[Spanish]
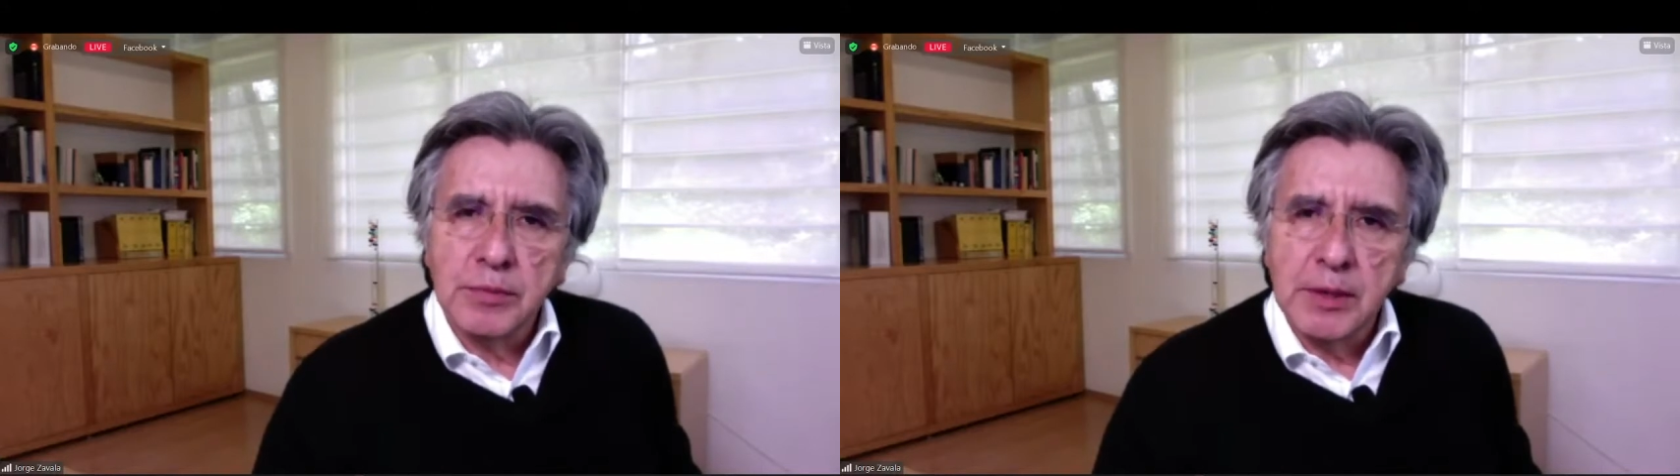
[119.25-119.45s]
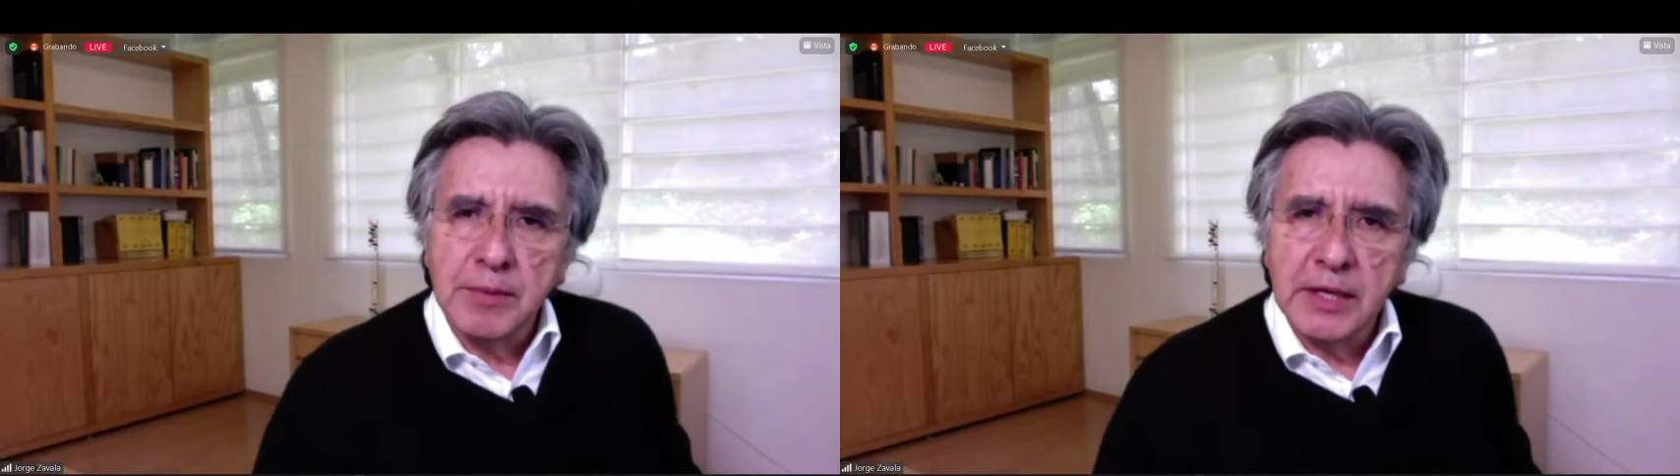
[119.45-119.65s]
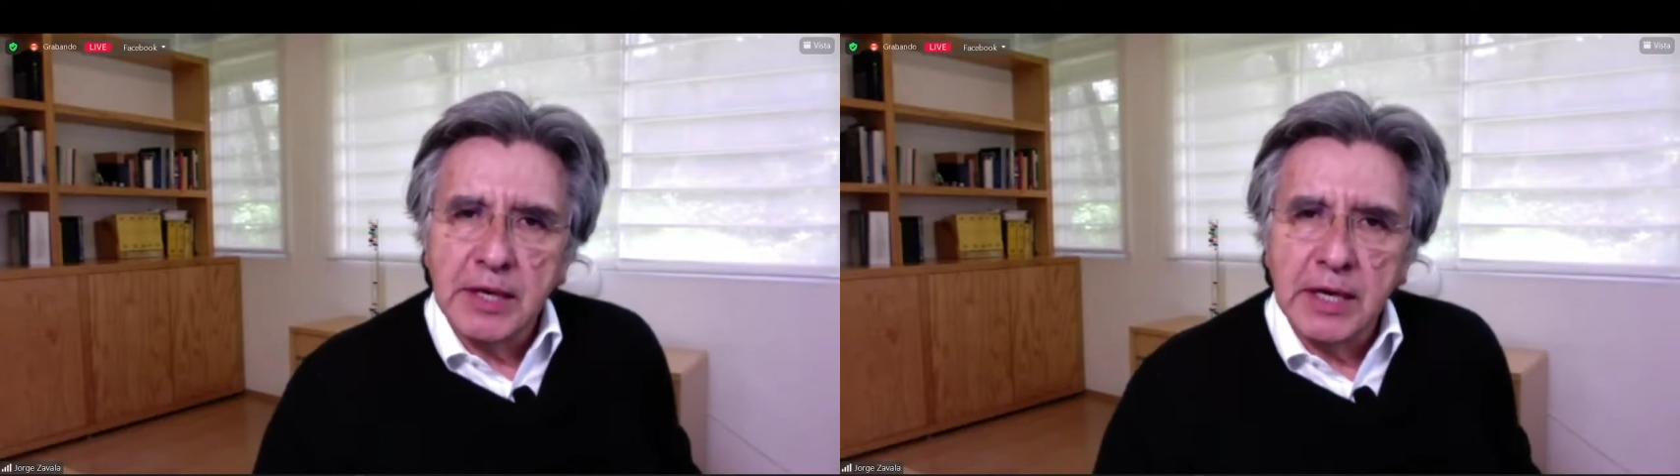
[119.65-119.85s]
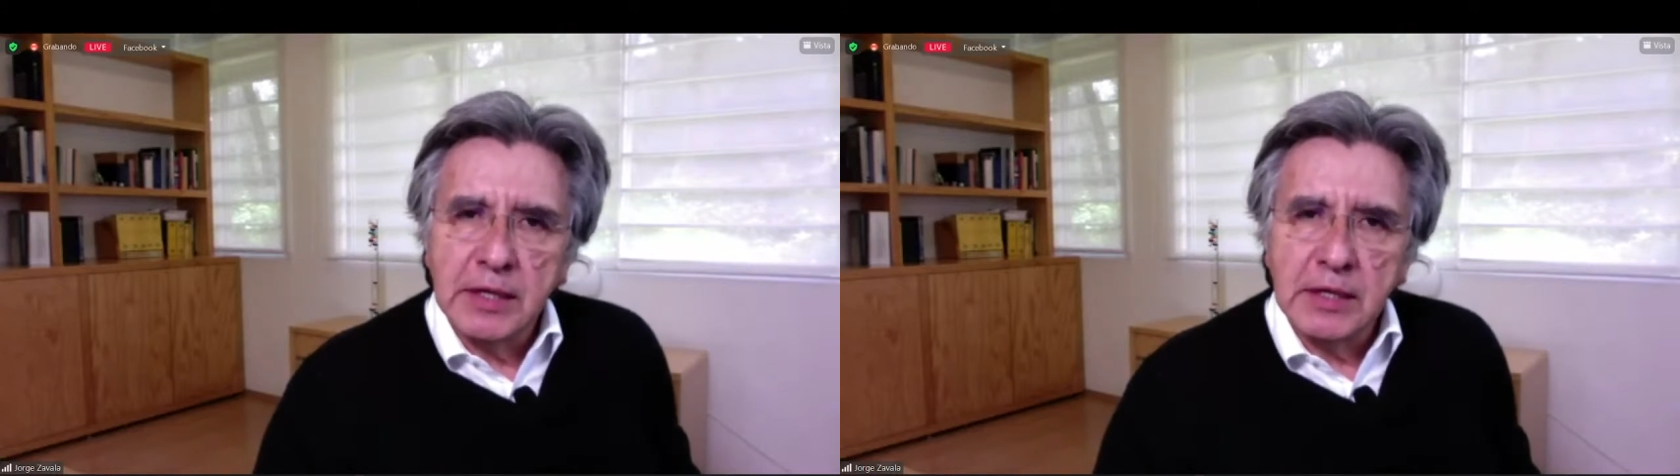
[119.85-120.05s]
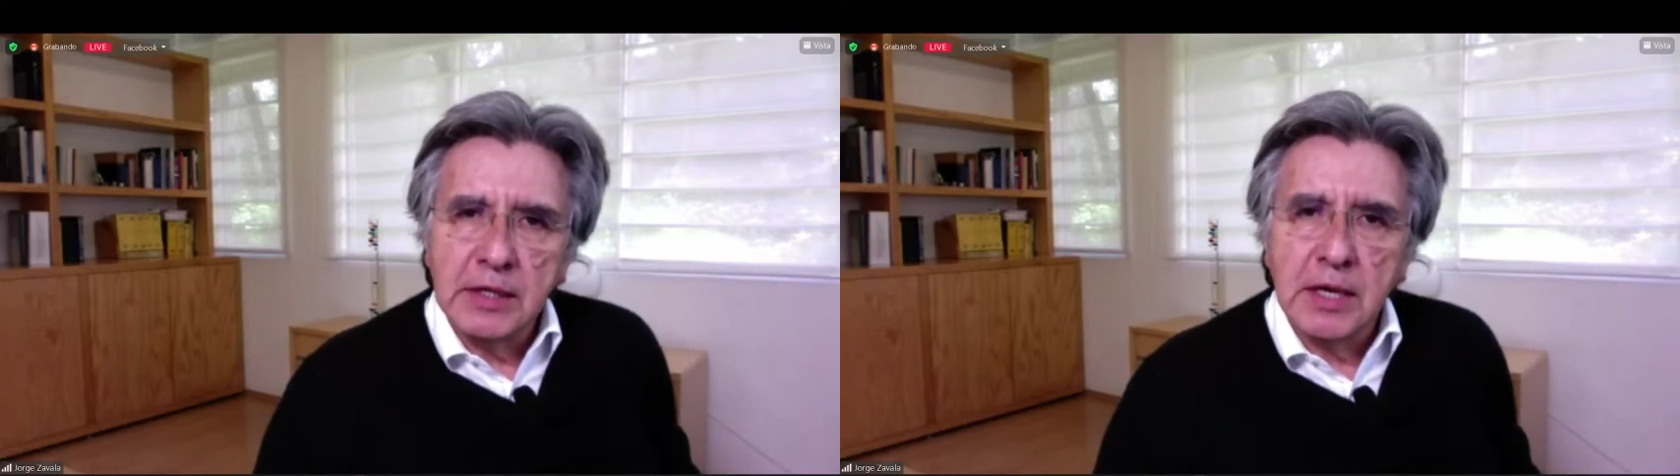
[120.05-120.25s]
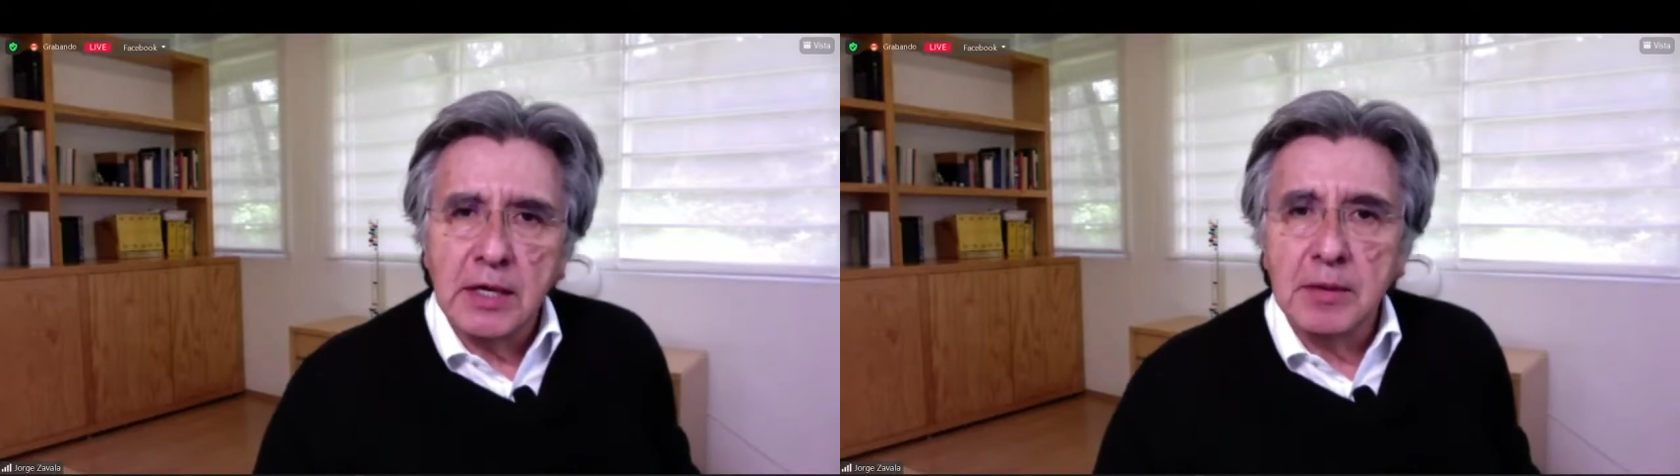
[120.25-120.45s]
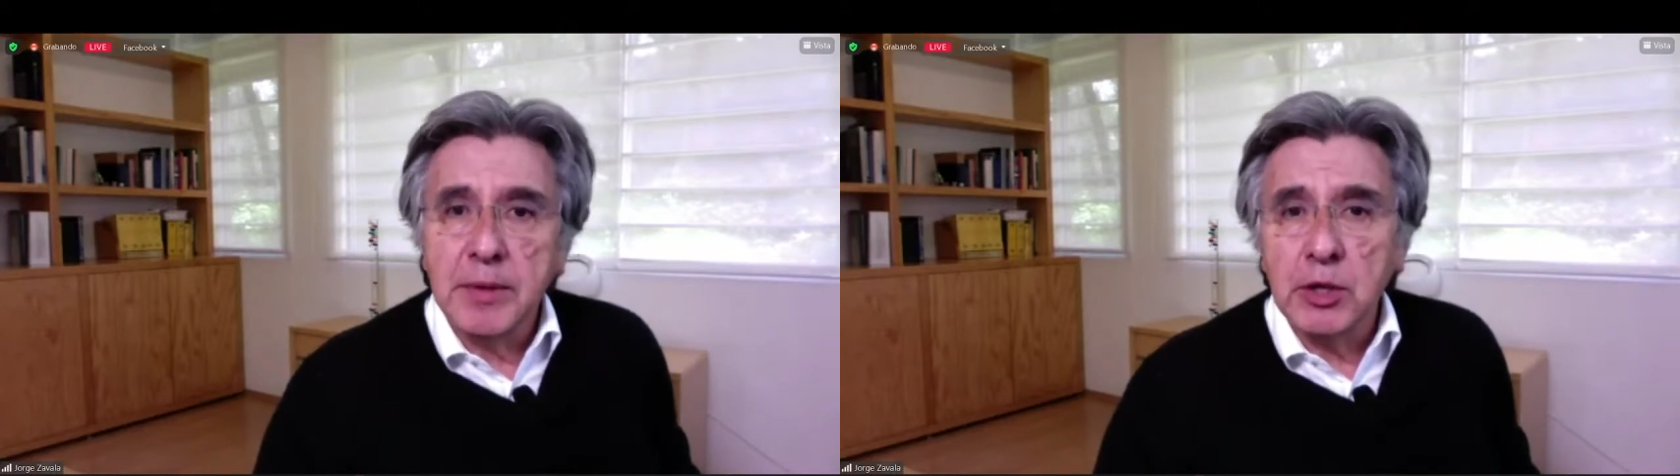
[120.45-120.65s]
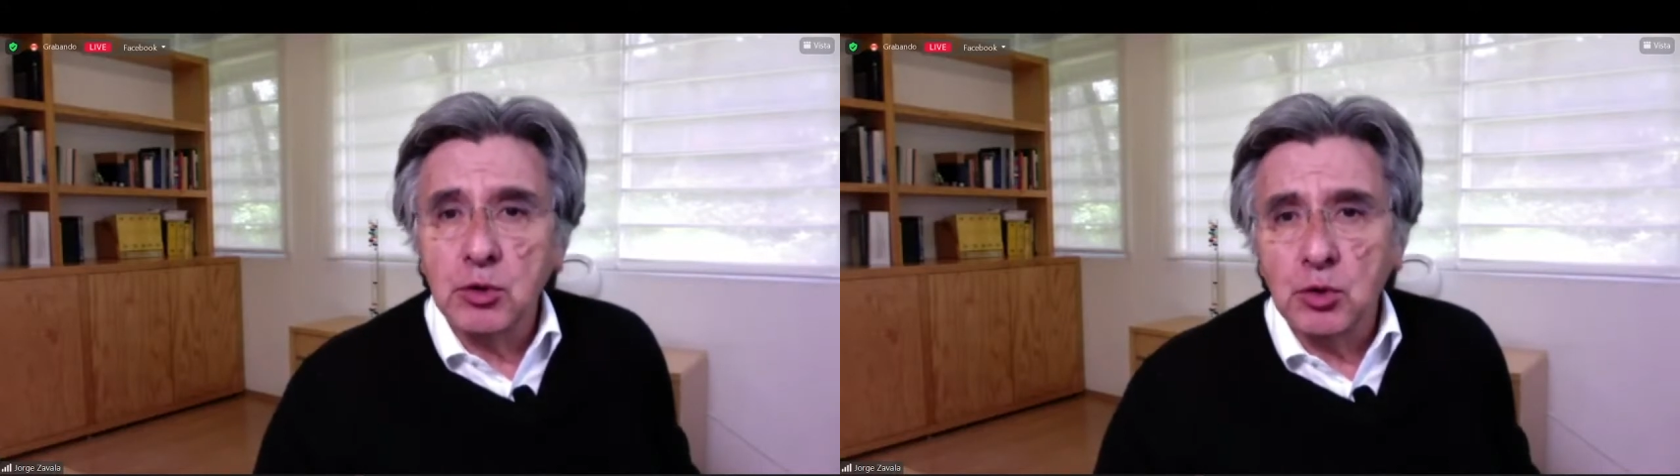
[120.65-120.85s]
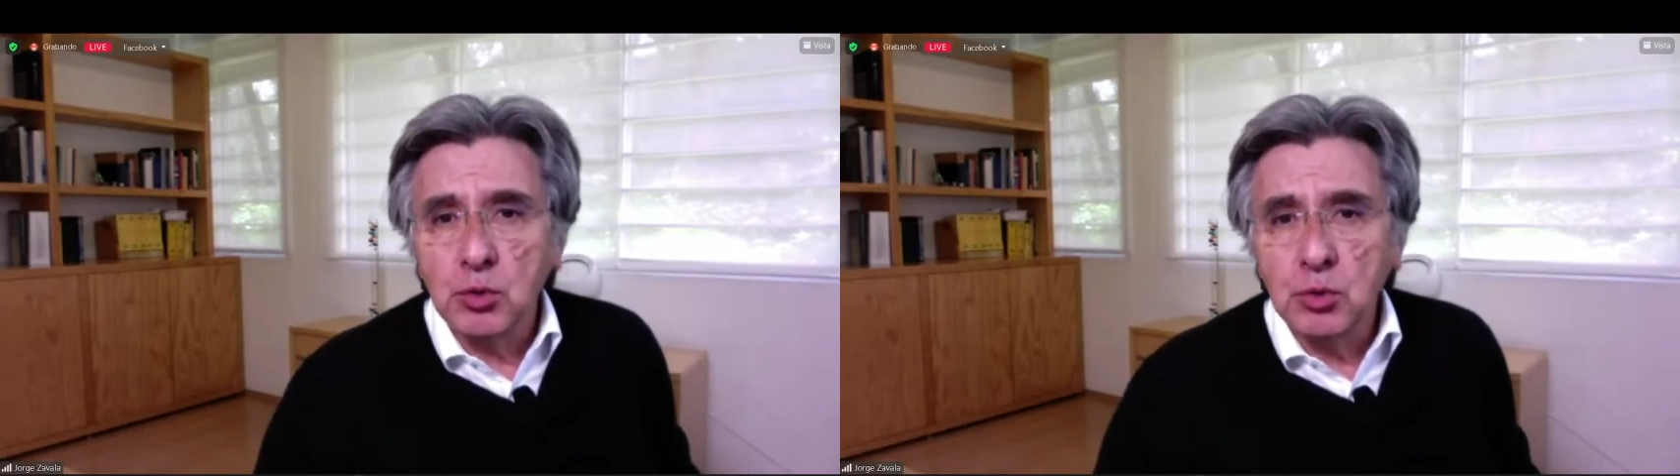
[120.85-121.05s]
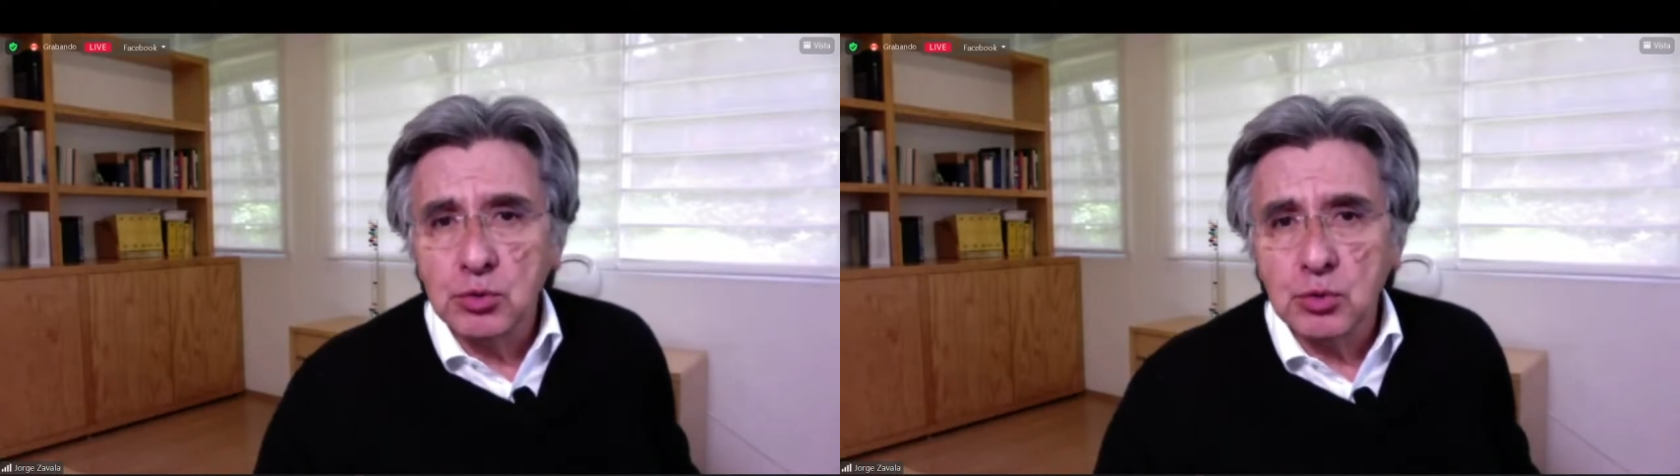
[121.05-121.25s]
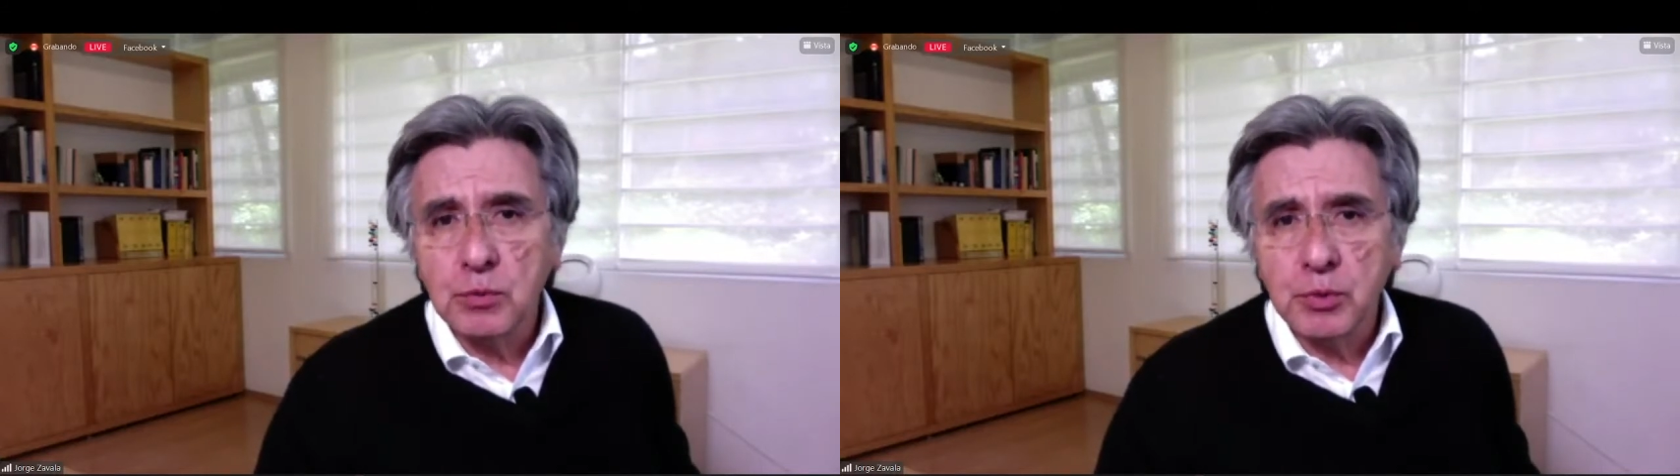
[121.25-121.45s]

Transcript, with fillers: brevedad y darle el mayor uso